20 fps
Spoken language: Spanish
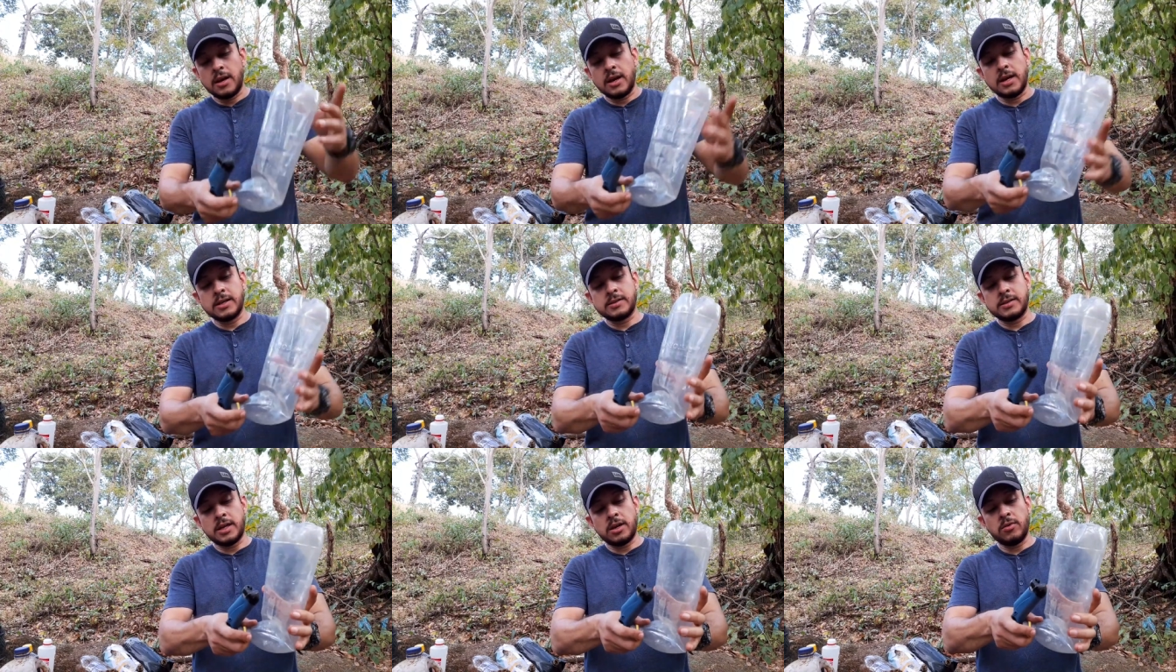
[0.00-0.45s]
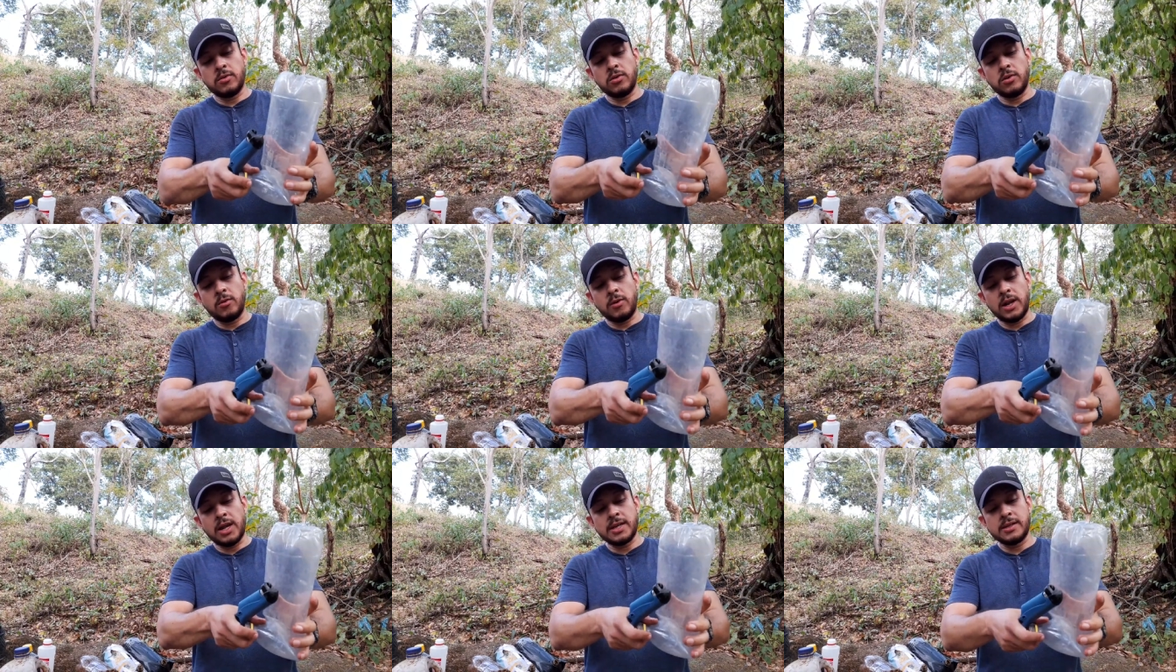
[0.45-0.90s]
hacer un
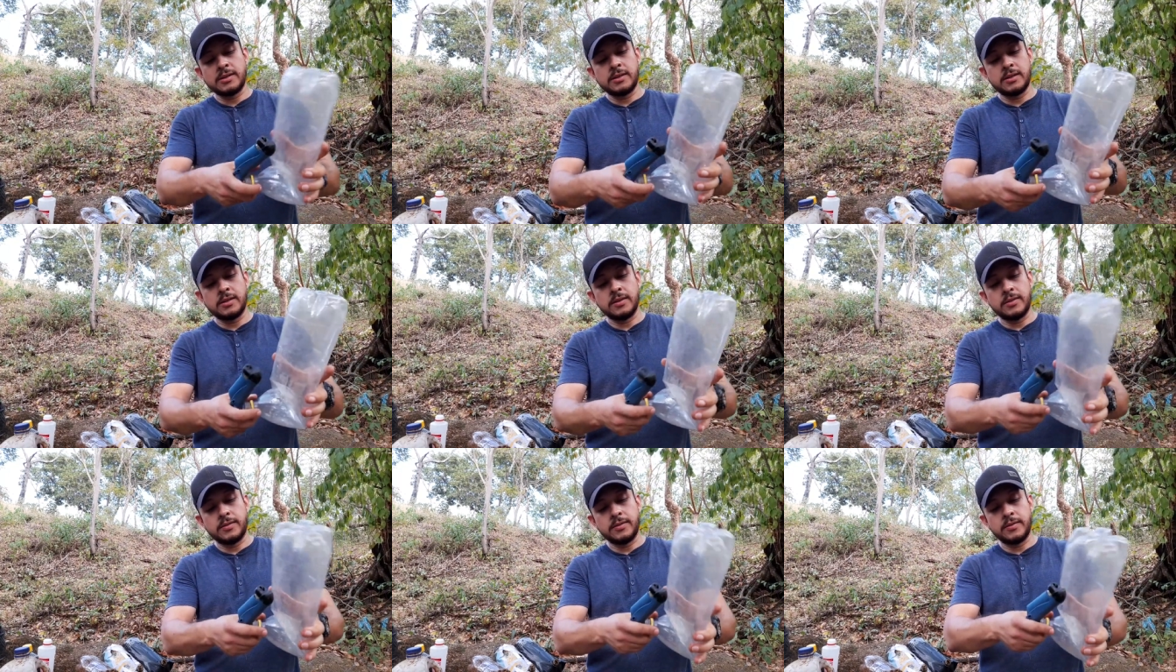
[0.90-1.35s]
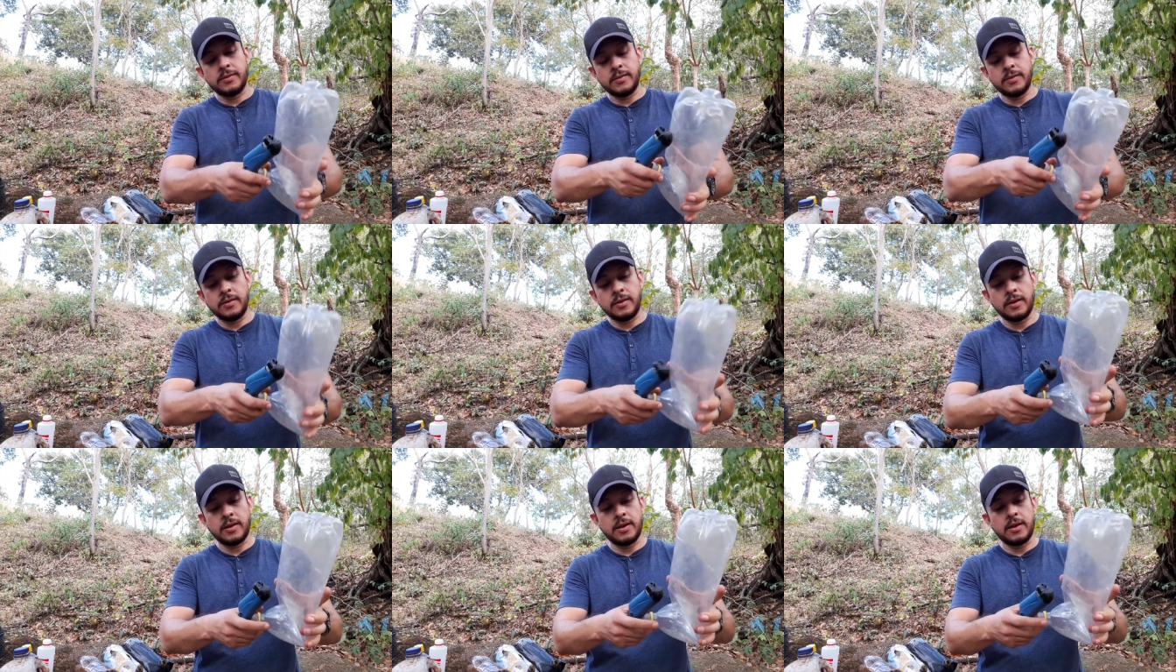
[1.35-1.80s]
doblez
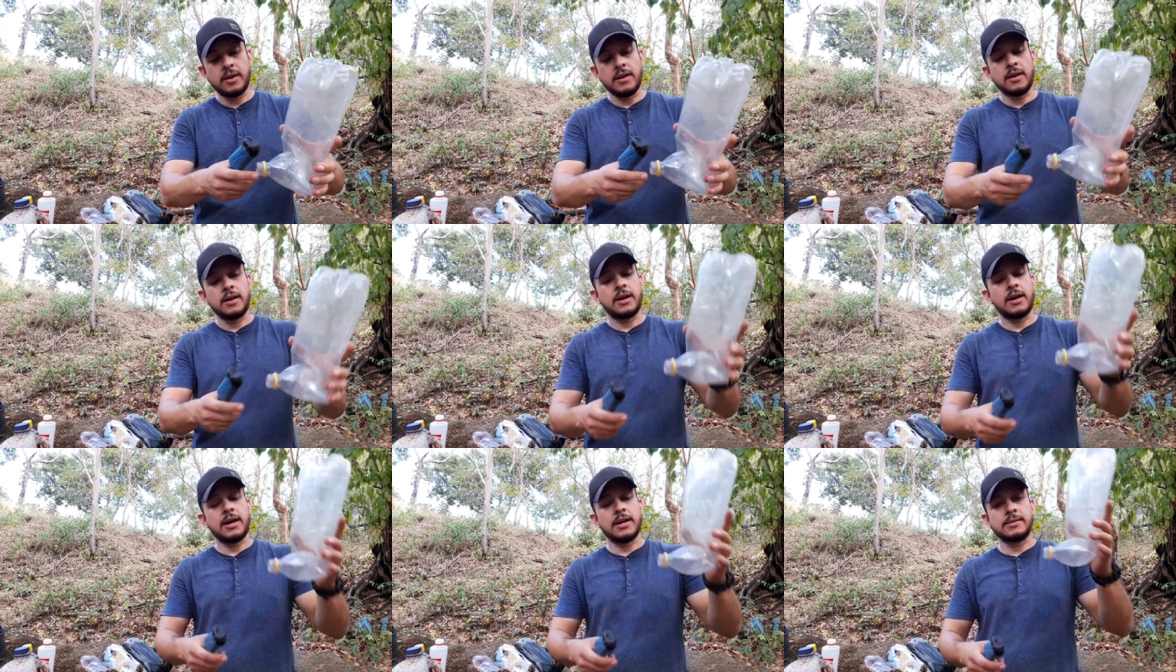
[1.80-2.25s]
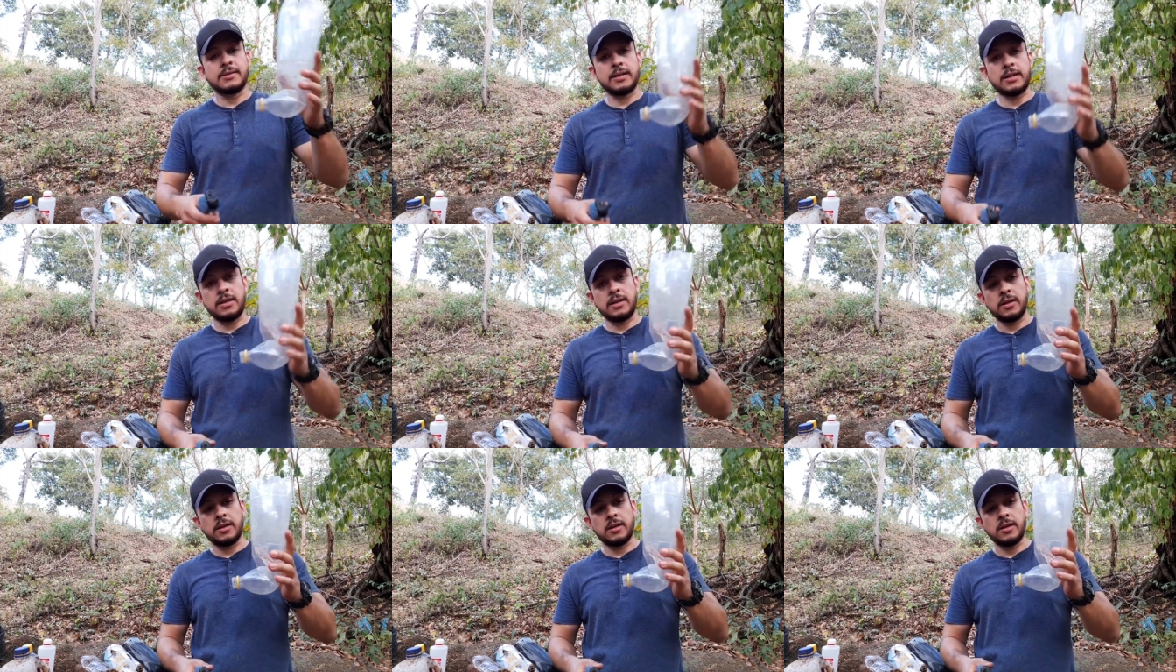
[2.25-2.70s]

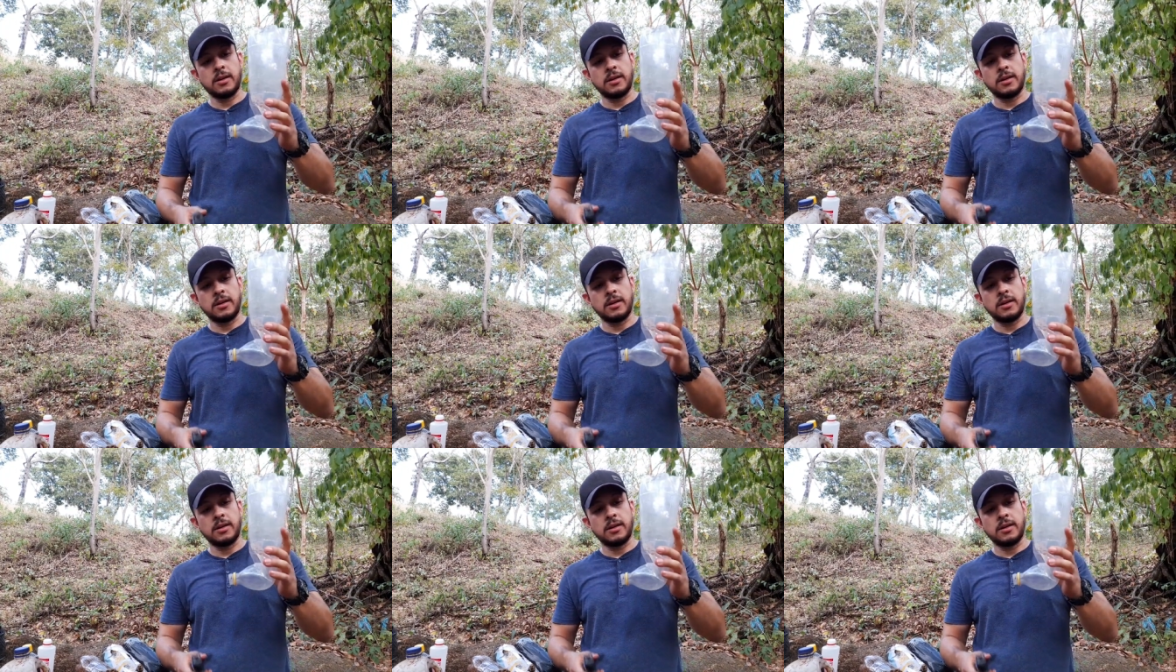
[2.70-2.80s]
así.